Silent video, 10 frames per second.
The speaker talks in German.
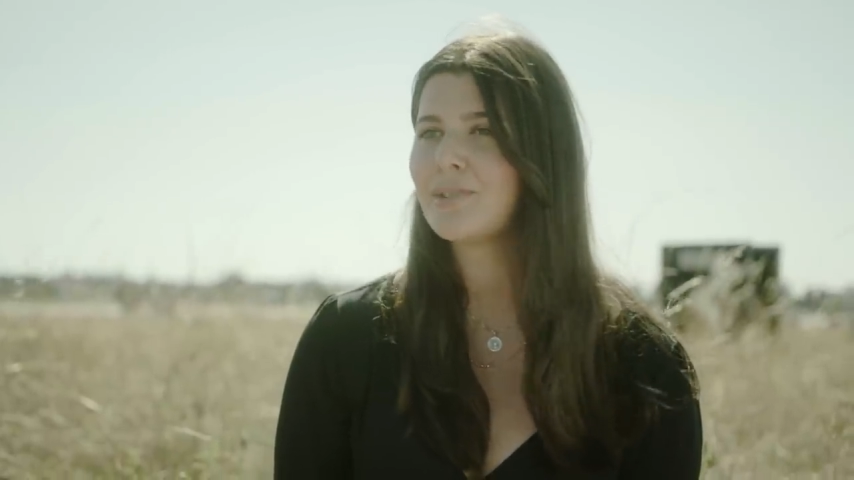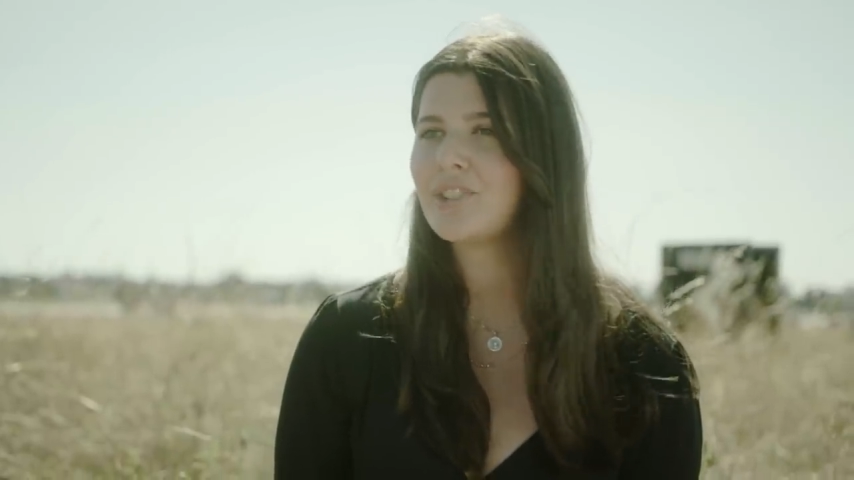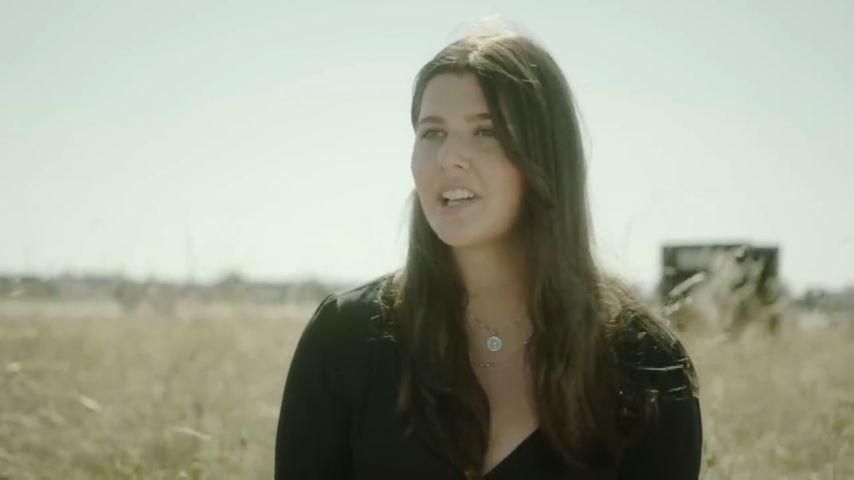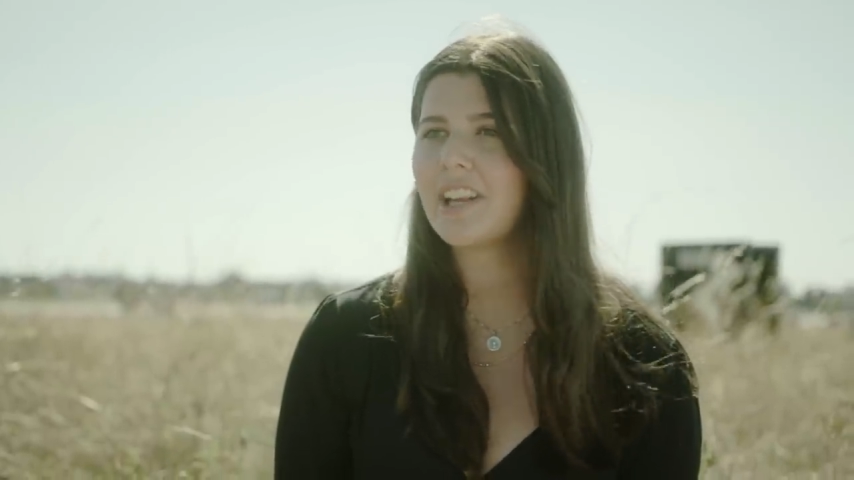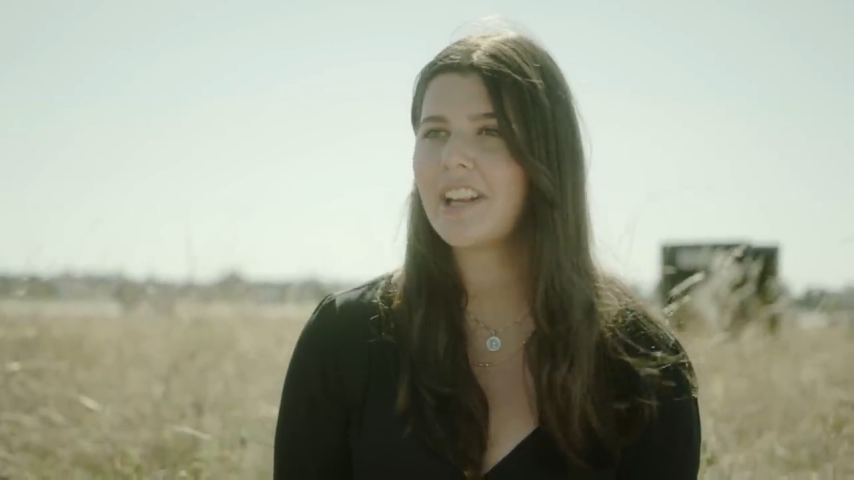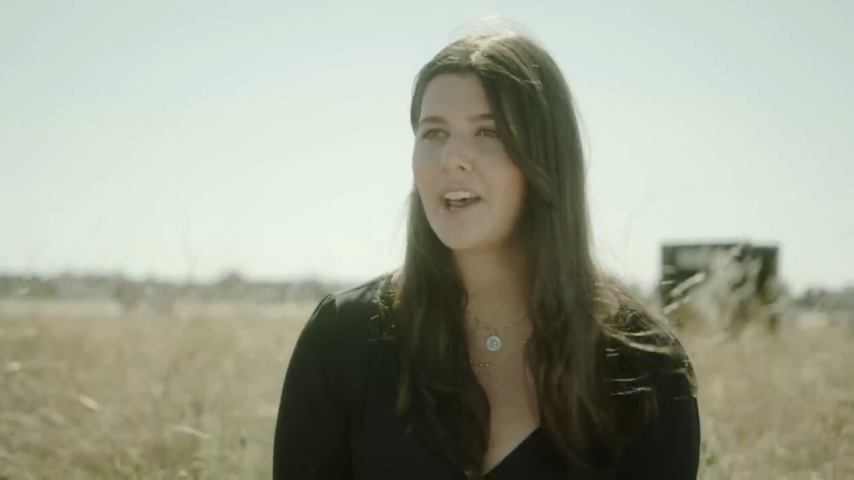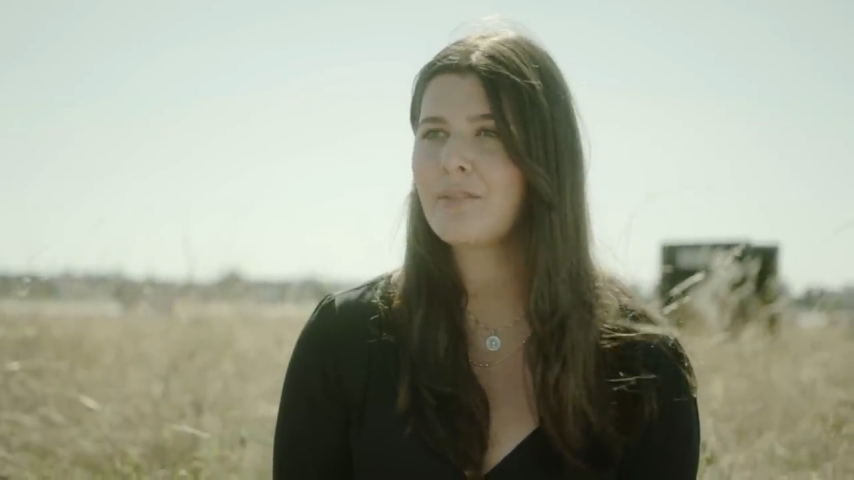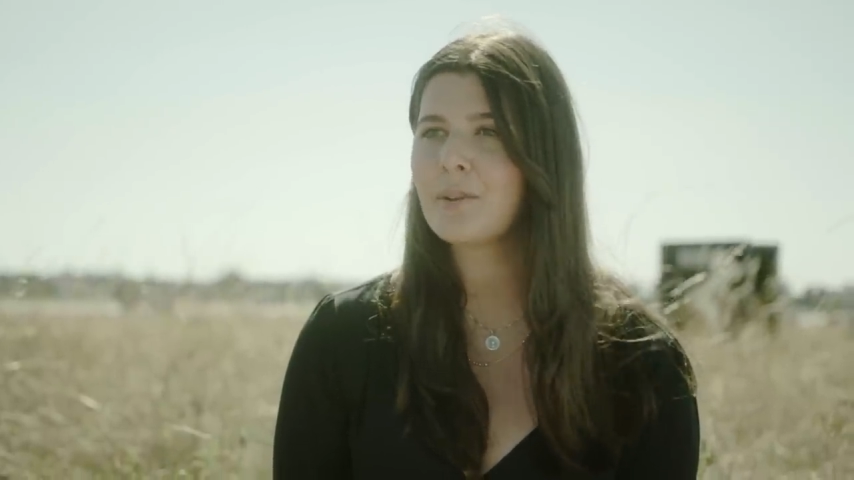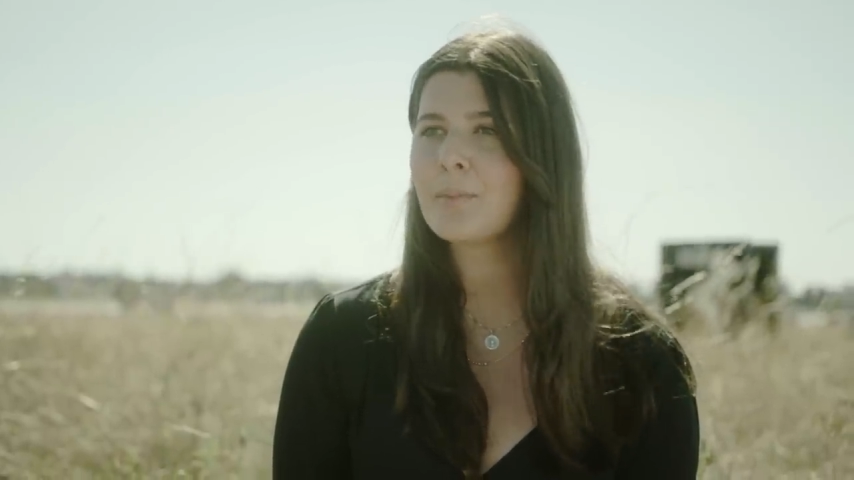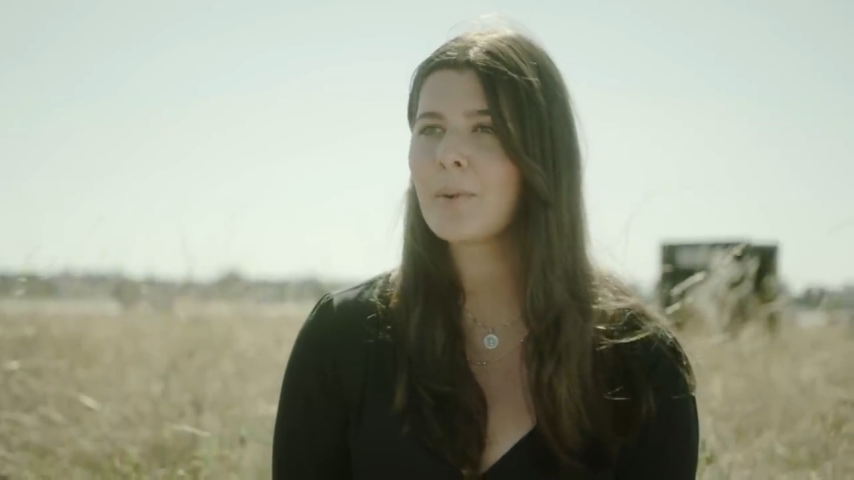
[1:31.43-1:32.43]
so schnell eine
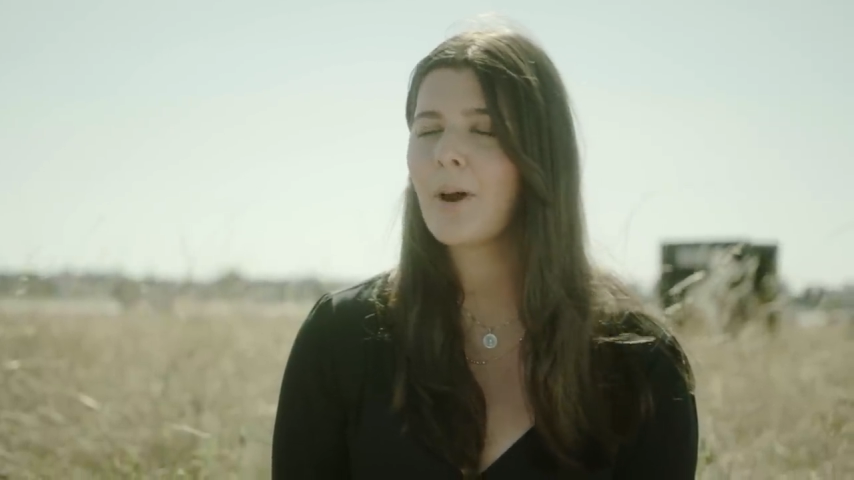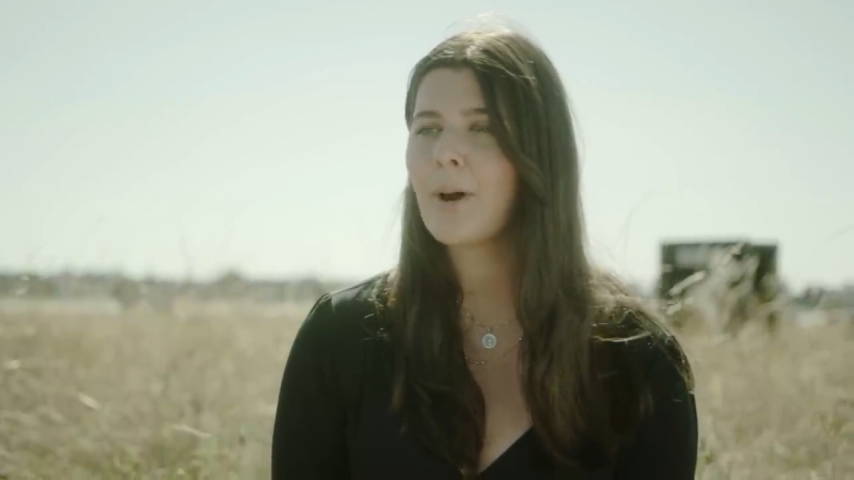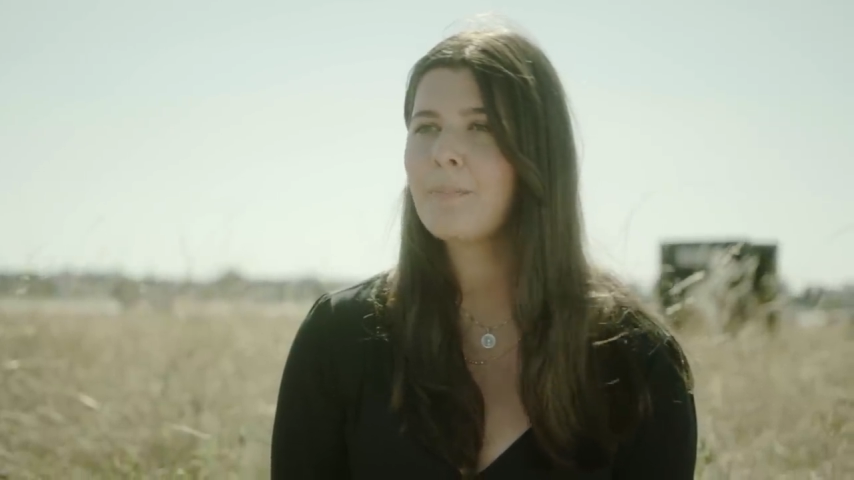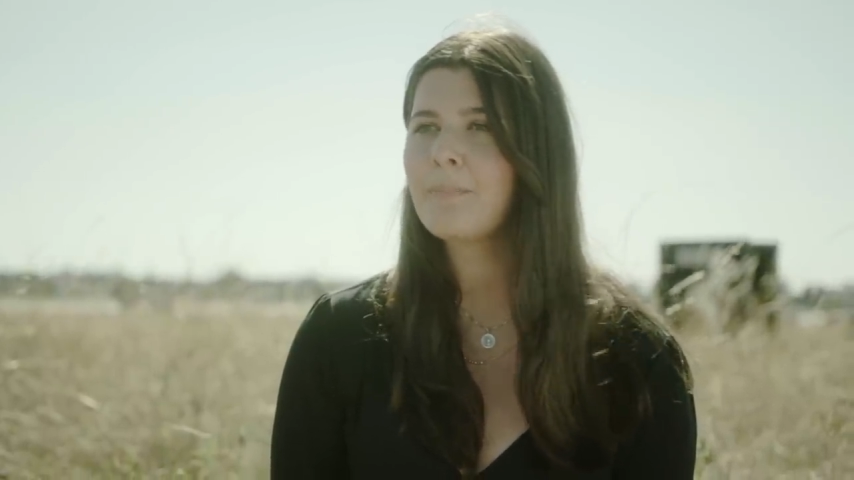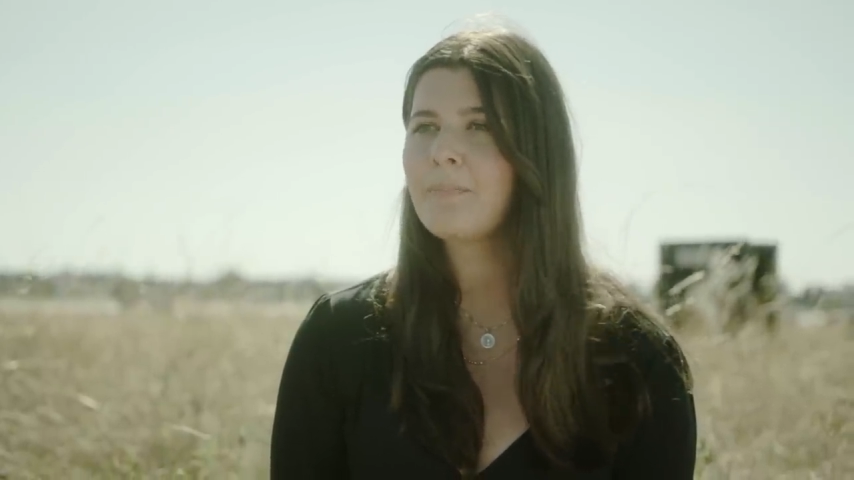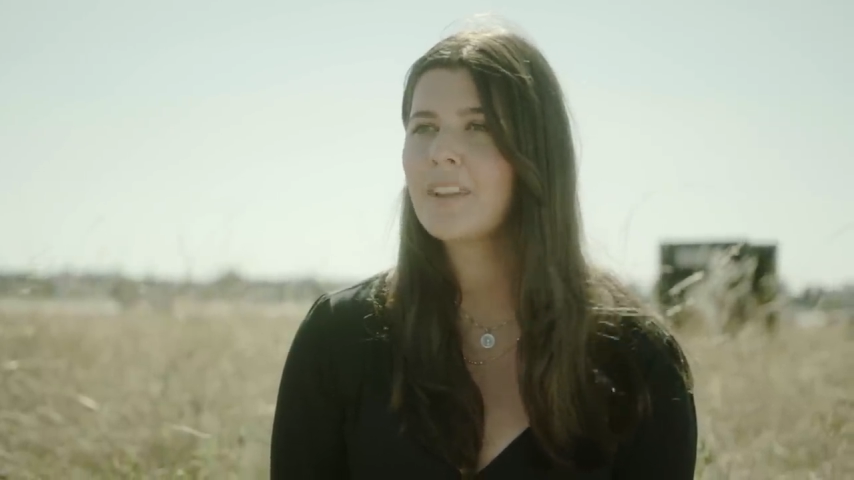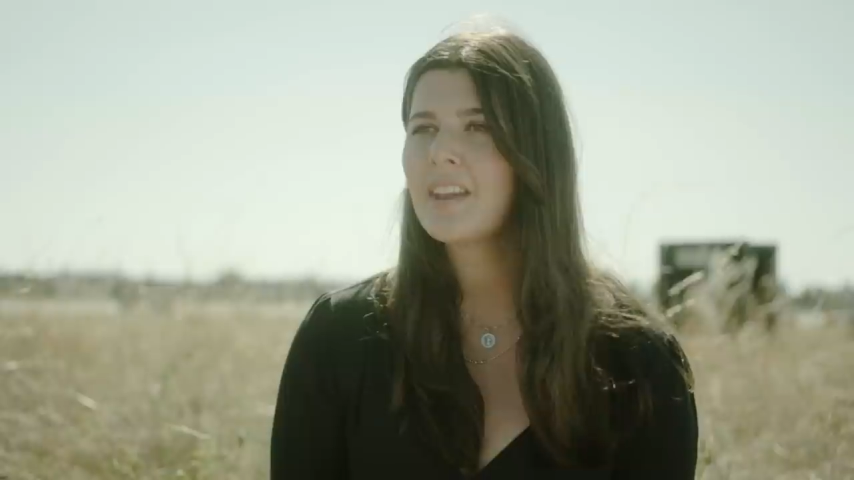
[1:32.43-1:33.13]
Antwort bekomme.